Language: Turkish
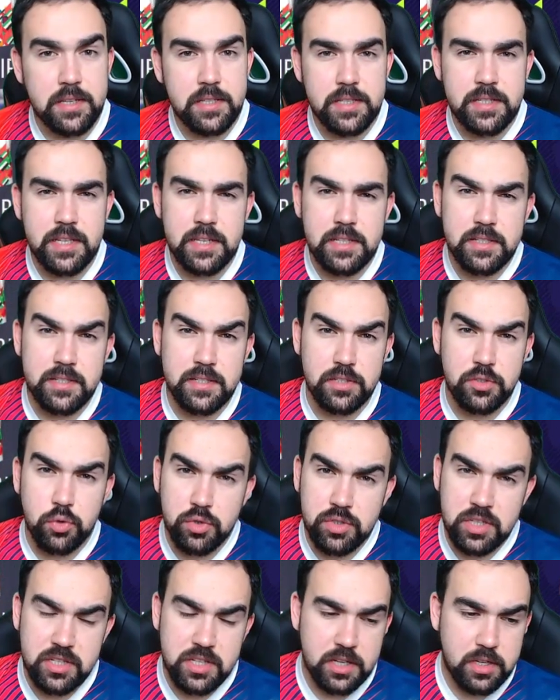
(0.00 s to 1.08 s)
izlediğiniz için çok
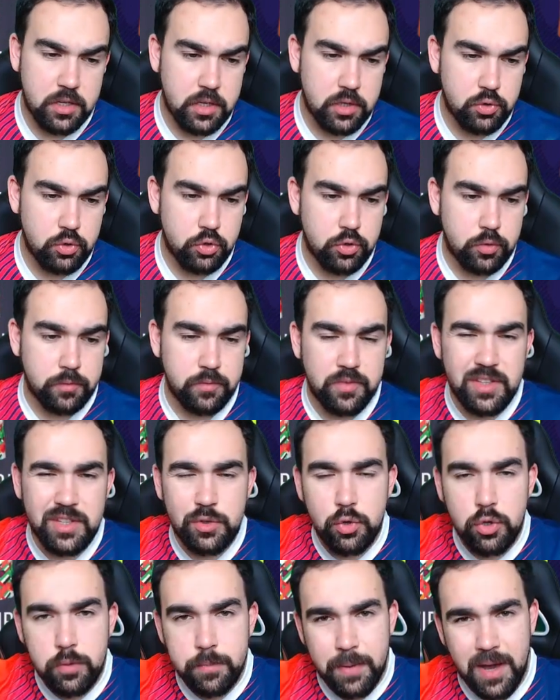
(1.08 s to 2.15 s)
teşekkür ediyorum.
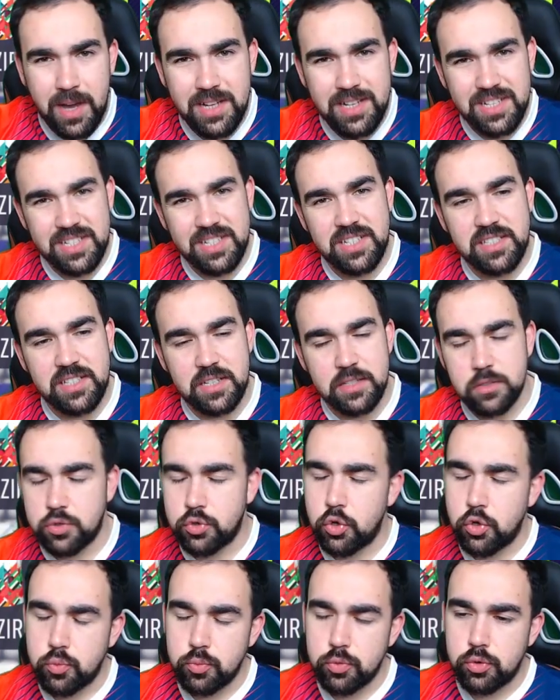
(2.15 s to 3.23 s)
Videoyu paylaşırsanız
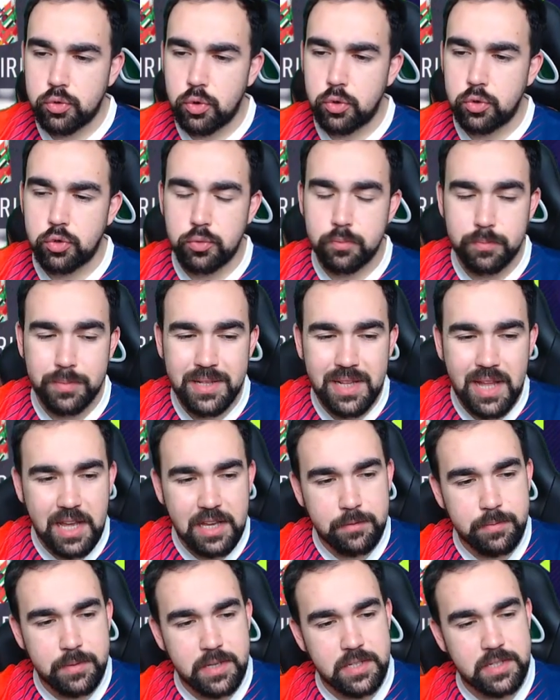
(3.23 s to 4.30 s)
çok mutlu olurum. Bir
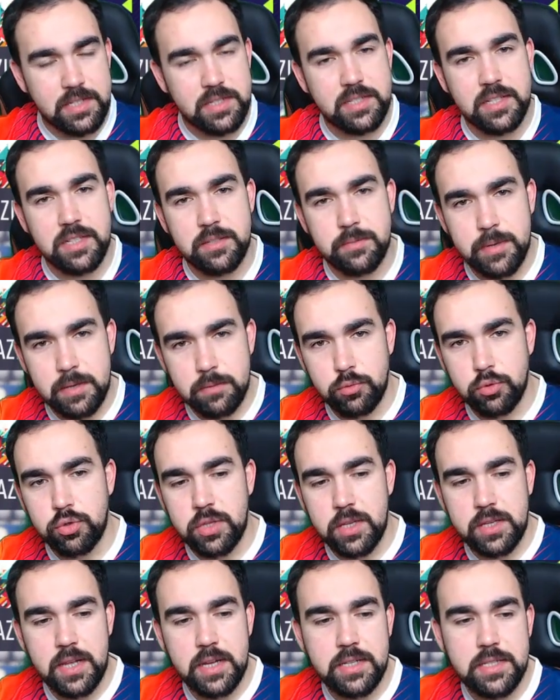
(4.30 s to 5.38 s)
like bırakırsanız beni mutlu
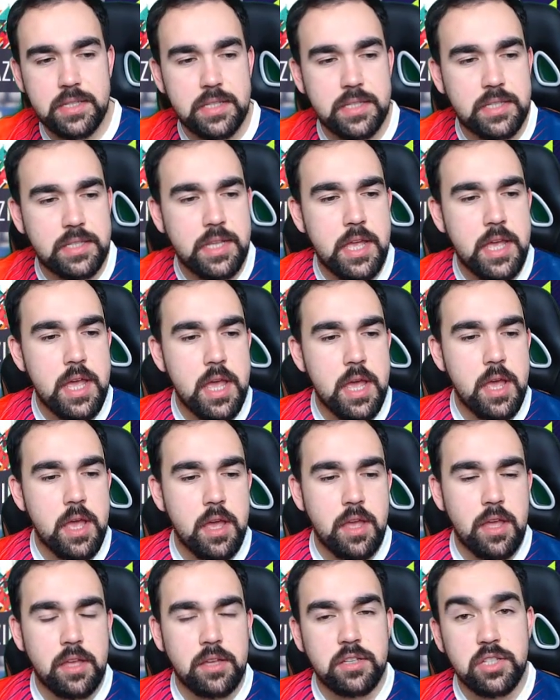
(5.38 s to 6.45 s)
edersiniz.
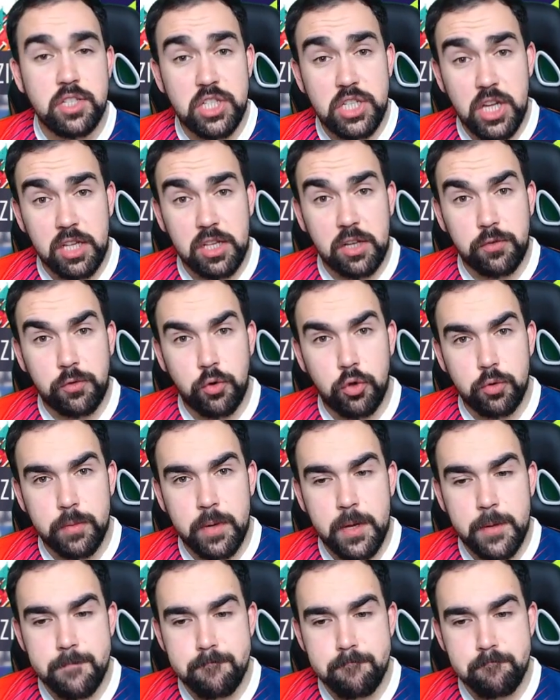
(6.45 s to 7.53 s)
İnşallah
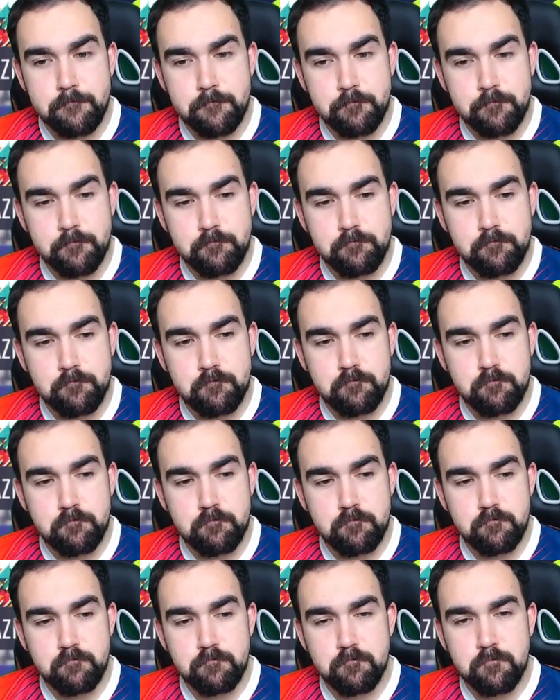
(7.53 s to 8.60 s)
forma
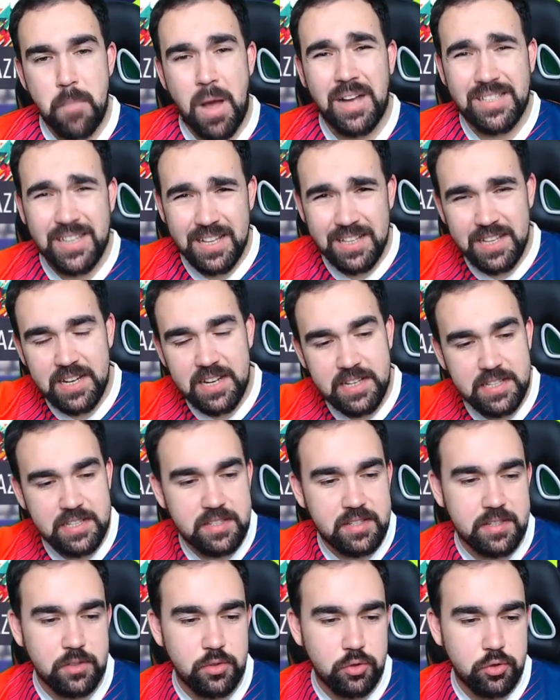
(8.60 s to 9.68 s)
hak edene
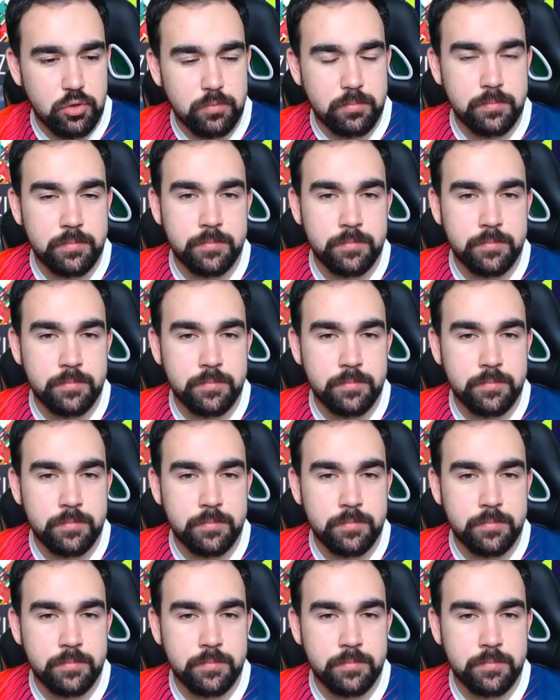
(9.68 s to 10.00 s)
gitsin diyorum